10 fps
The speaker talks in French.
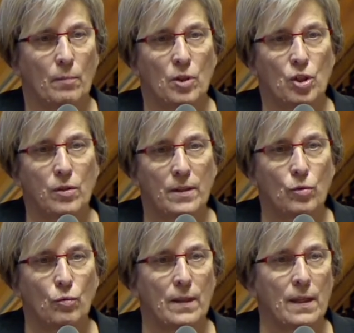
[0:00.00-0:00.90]
Mais moi, je le
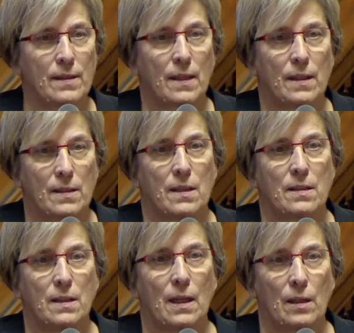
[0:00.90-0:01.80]
dis tout net, c'est un
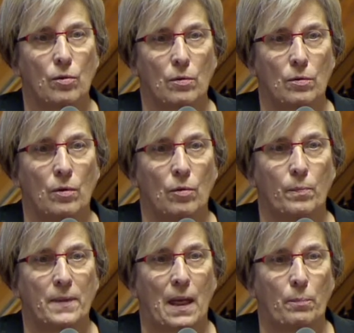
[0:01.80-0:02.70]
assassinat de
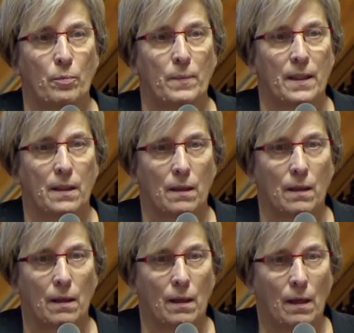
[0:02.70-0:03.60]
l'hôpital public.
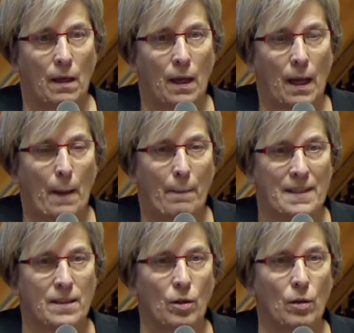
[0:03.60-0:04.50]

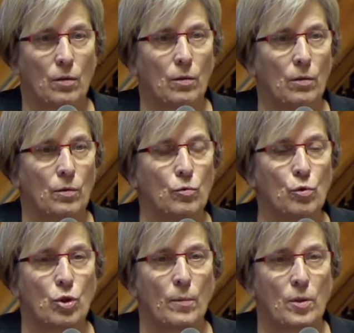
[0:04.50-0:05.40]
Parce que euh,
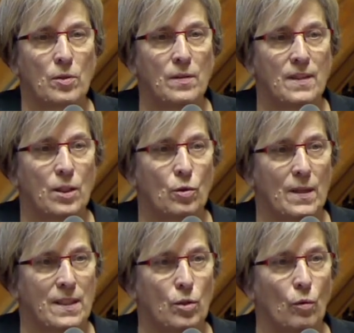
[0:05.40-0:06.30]
nous sommes dans une
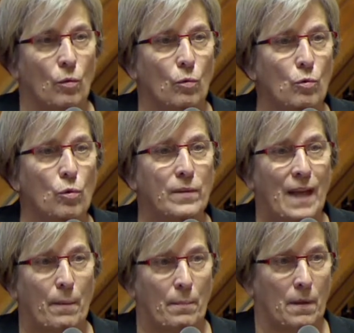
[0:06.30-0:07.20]
situation où l'on
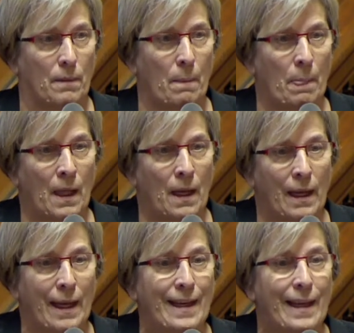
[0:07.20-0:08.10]
dame.
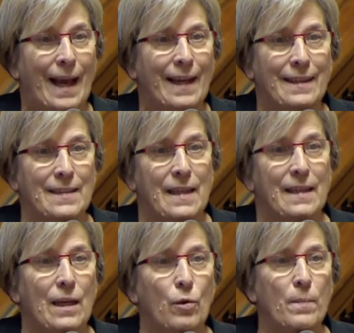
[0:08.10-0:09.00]
Et à des
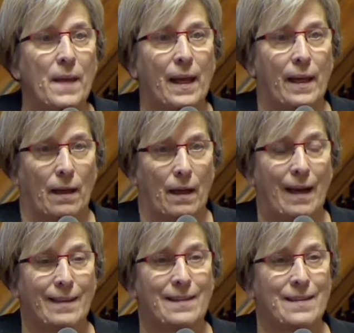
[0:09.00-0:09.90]
années-lumière,
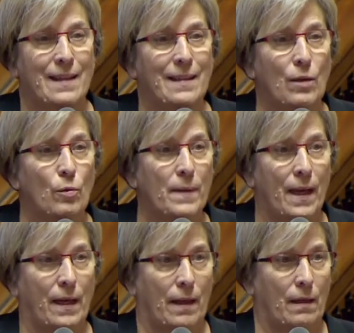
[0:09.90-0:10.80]
à des
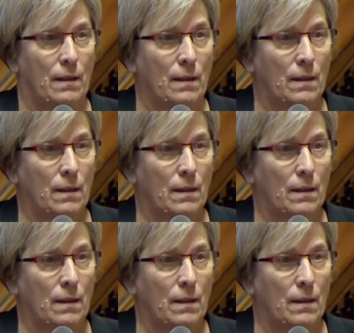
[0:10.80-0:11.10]
années-lumière.